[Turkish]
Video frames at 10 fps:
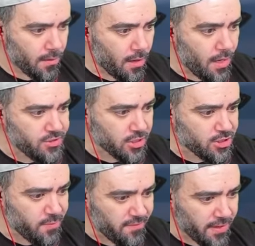Aa
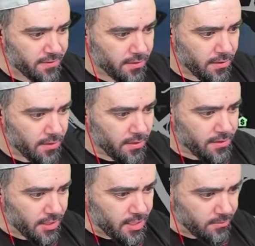çatışma var.
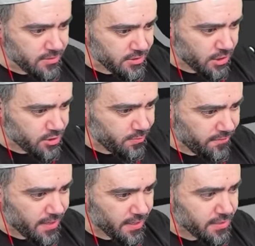Yakınımızda çatışma
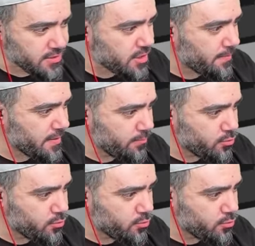var arkadaşlar. Bakın